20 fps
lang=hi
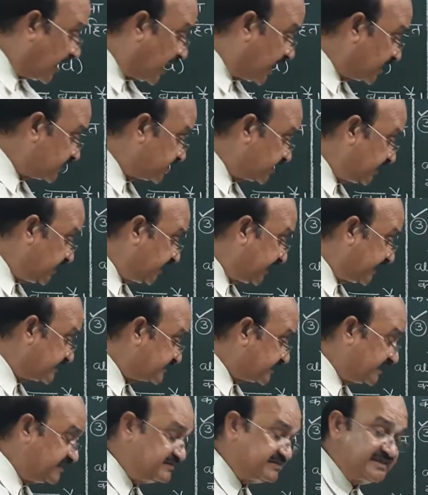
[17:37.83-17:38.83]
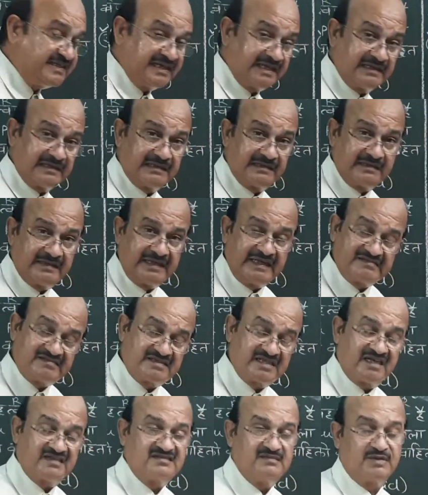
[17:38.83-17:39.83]
आर थ्री एस आई सी एल इस
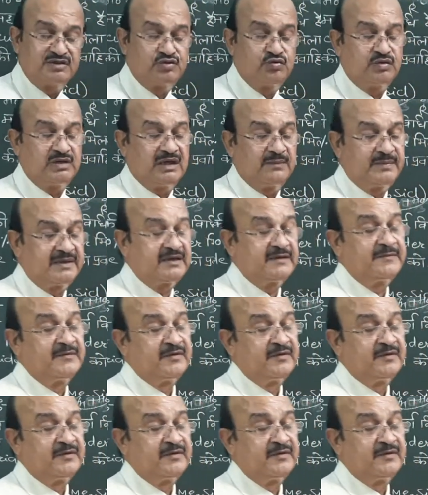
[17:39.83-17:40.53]
तरह से बच्चों यहां पर